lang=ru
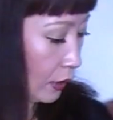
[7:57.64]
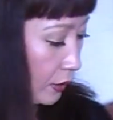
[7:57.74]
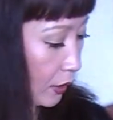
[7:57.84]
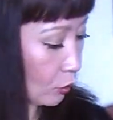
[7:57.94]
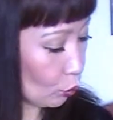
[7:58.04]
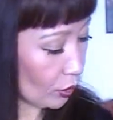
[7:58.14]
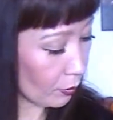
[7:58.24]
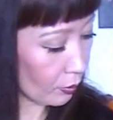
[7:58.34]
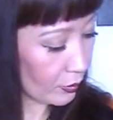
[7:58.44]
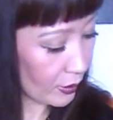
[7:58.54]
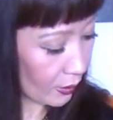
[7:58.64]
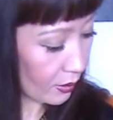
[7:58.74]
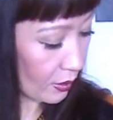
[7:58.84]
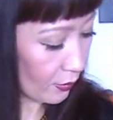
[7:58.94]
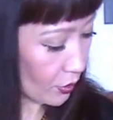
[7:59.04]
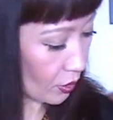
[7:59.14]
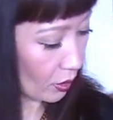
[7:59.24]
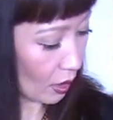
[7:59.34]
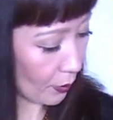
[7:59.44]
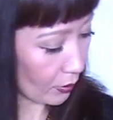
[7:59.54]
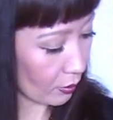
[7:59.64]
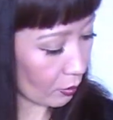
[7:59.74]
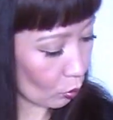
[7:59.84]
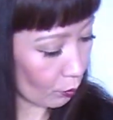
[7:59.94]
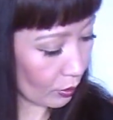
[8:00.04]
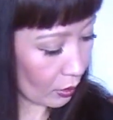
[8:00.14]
Так, ну и, знаете, девочки, опять-таки купила